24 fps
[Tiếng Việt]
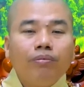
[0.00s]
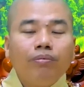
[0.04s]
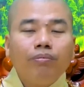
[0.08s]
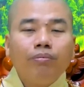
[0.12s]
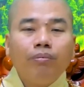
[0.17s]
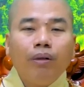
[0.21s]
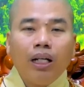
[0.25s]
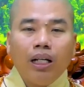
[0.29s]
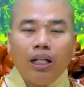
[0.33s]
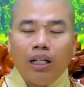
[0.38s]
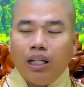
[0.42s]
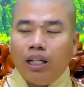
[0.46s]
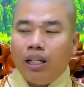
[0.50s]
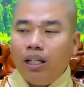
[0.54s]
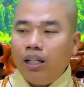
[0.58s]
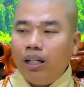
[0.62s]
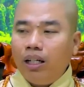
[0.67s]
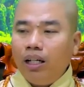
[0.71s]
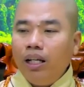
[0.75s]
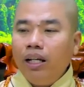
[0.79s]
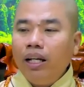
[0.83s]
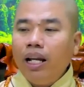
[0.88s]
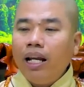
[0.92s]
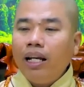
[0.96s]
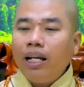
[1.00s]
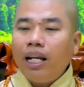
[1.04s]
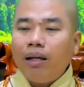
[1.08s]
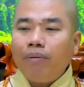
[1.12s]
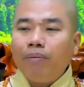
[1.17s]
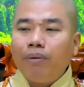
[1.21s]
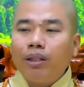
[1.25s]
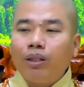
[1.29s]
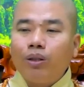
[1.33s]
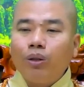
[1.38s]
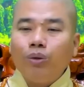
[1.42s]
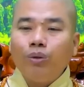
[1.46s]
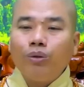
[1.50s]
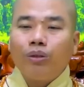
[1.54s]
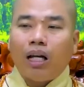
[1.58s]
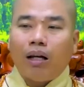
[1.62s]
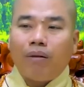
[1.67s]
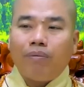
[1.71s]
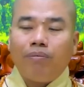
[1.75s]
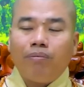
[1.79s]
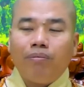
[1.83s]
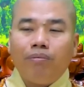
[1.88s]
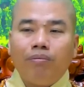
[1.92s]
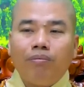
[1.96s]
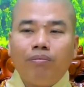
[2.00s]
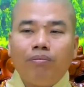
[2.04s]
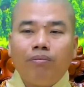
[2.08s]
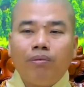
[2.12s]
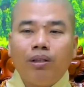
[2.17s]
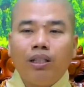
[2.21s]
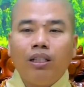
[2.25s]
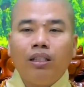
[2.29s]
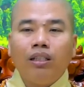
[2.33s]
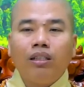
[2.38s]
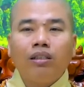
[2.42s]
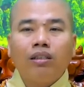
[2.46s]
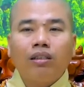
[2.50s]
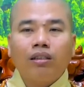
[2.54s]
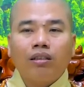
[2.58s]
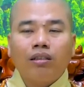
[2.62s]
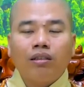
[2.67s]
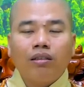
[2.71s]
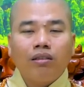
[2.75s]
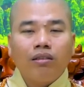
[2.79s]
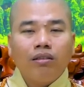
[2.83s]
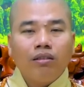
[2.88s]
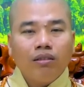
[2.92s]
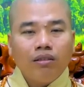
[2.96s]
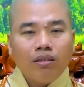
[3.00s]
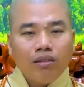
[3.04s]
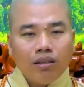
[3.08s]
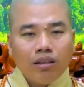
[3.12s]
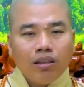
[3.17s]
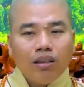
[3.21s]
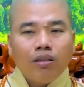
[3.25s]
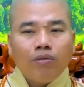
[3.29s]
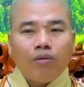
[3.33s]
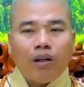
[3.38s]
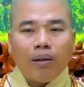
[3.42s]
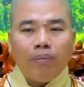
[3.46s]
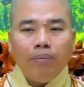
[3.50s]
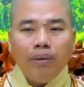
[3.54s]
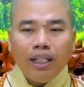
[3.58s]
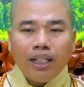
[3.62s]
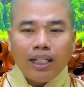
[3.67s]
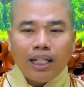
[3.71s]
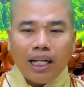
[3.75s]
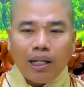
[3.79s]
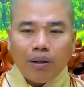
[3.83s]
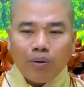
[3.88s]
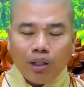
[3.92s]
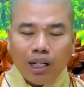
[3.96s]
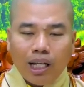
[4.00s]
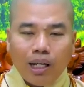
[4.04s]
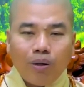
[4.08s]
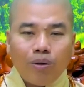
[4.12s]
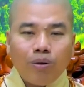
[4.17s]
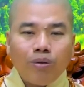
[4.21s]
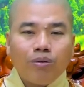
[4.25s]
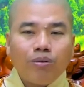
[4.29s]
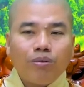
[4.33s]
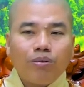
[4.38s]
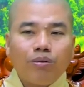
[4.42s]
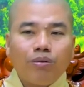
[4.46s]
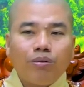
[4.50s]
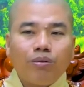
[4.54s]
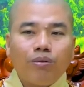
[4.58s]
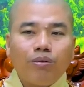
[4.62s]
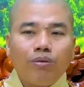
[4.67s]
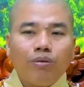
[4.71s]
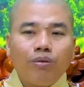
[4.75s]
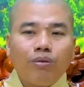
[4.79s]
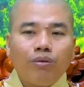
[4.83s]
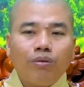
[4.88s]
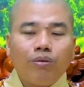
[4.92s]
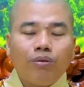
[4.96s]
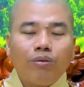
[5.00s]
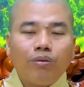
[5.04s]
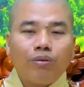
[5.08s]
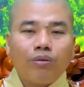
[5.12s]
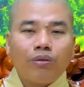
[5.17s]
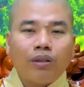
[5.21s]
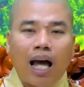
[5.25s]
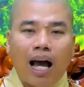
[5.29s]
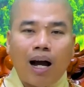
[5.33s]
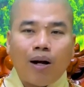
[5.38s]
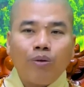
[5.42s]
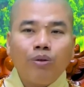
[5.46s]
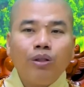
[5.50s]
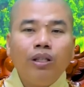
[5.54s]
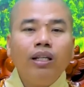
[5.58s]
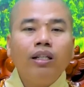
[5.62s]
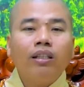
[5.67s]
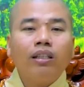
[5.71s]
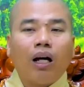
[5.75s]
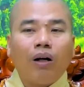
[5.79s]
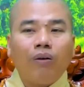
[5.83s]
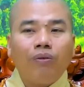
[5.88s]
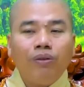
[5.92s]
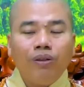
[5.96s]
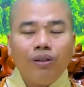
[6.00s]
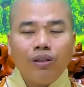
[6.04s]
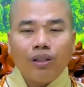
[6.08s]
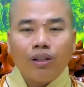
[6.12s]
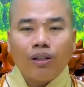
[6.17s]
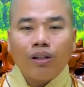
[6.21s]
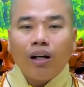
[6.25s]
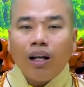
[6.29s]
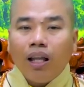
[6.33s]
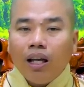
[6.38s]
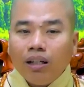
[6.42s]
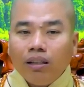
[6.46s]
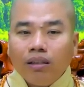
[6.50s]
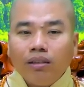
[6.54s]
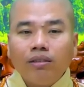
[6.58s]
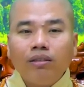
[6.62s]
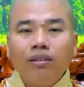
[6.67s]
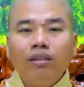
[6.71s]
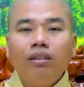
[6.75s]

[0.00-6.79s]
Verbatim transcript: mình đi đến đây mình tu tập mình phải biết khéo léo tạo duyên tạo phước cho nó lớn